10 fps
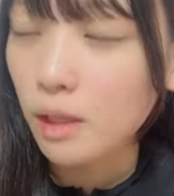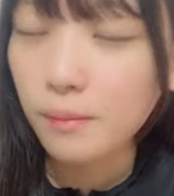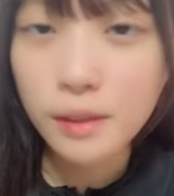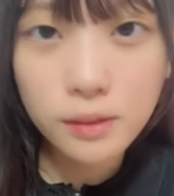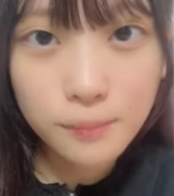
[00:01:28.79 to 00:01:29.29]

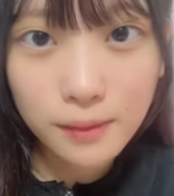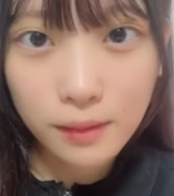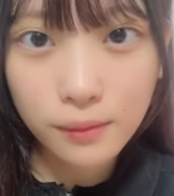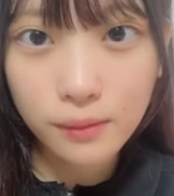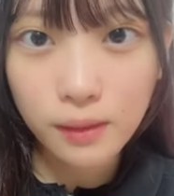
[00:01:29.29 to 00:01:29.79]
上もな
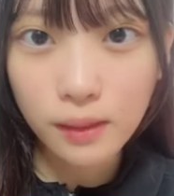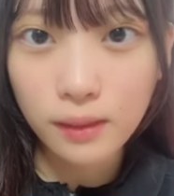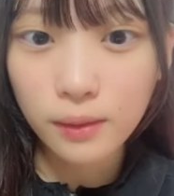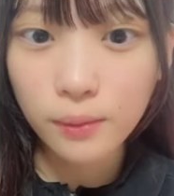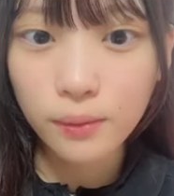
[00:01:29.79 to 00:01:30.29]
くって
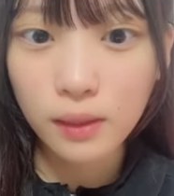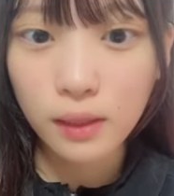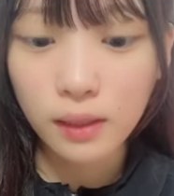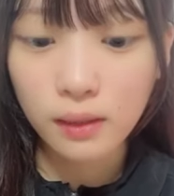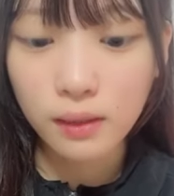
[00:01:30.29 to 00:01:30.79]
片方だけ
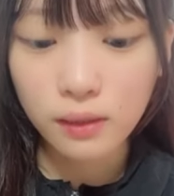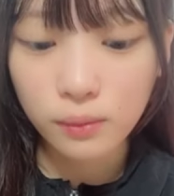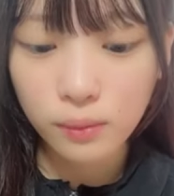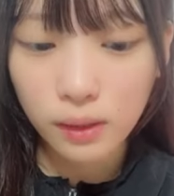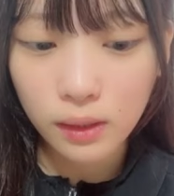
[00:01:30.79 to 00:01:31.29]
なんだけ
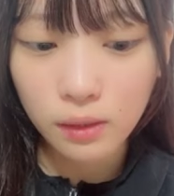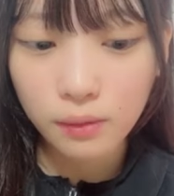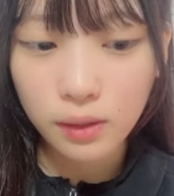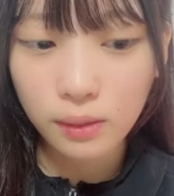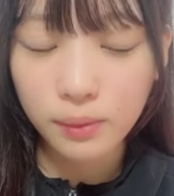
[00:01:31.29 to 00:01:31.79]
どエディン
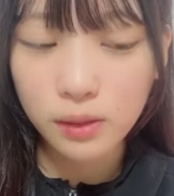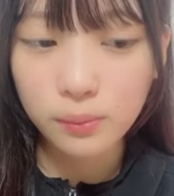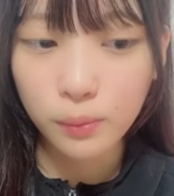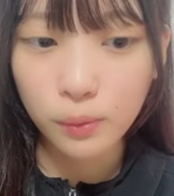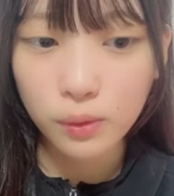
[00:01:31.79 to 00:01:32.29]
は上
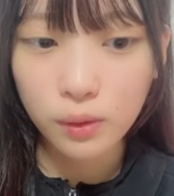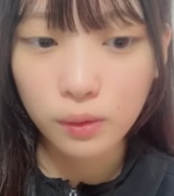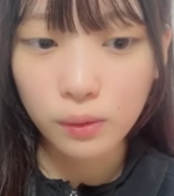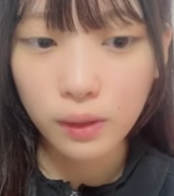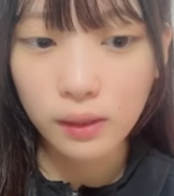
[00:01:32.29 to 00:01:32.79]
下そ
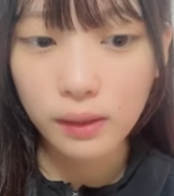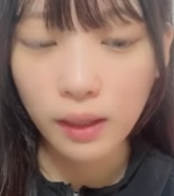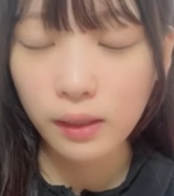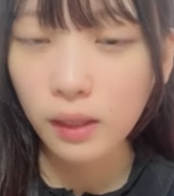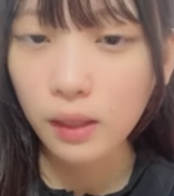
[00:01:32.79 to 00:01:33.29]
の出
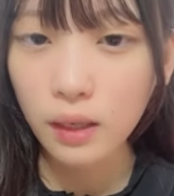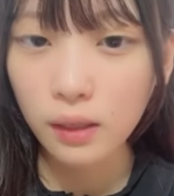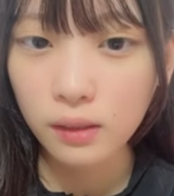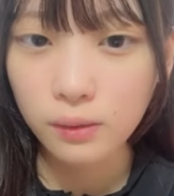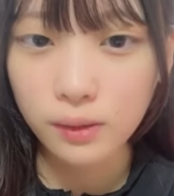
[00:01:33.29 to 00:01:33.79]
はけ
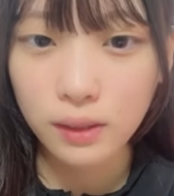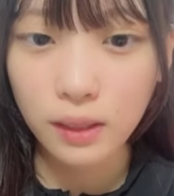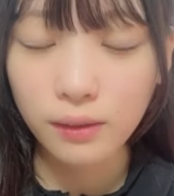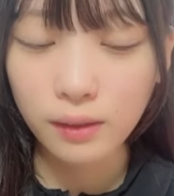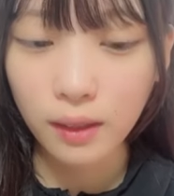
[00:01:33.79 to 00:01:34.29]
口が
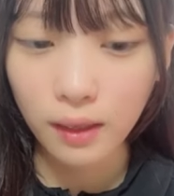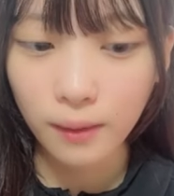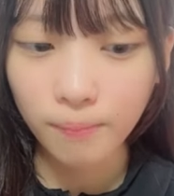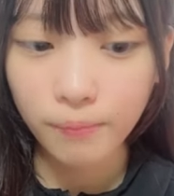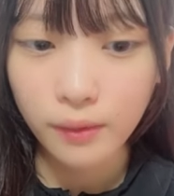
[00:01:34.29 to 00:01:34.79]
あるから
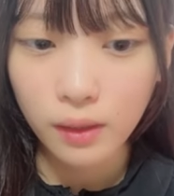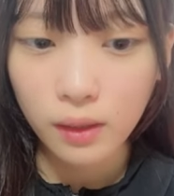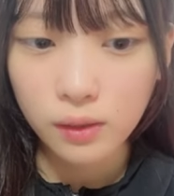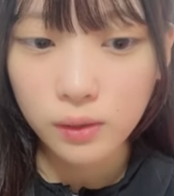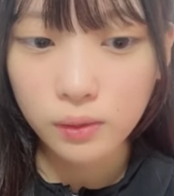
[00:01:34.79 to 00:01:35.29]

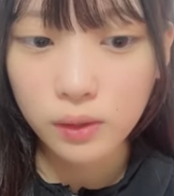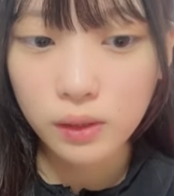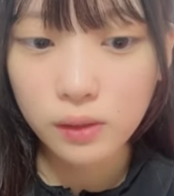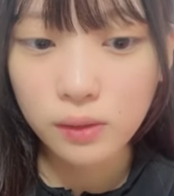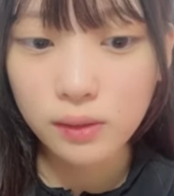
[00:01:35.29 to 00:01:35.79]
そう
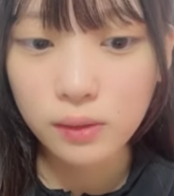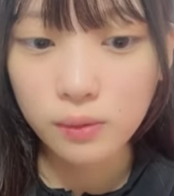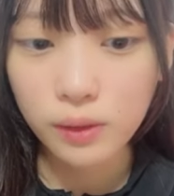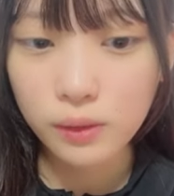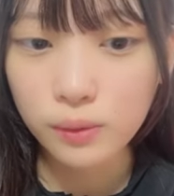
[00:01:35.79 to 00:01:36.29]
20日と
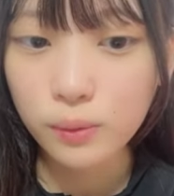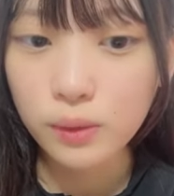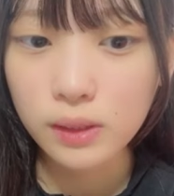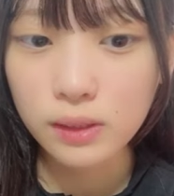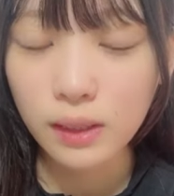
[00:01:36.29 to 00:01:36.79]
25
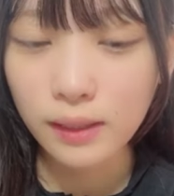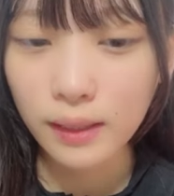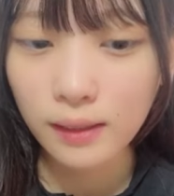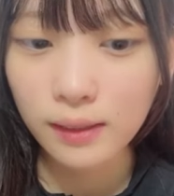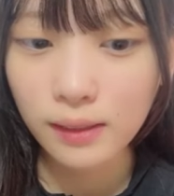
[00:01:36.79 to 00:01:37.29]
日では出
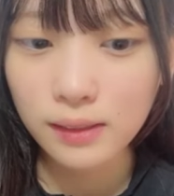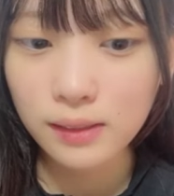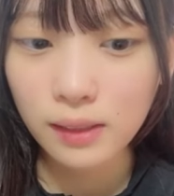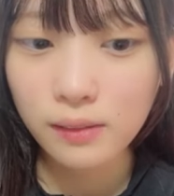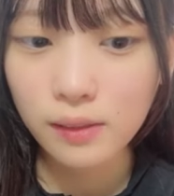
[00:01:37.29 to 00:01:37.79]
はけが
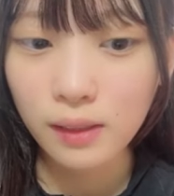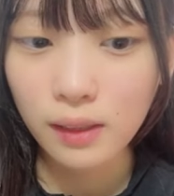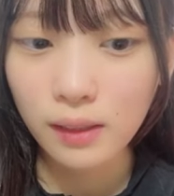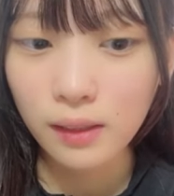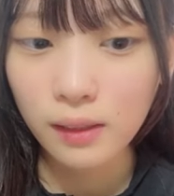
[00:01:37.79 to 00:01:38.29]
違うか
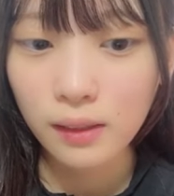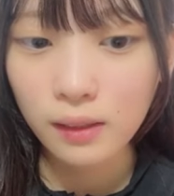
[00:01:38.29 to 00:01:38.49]
ら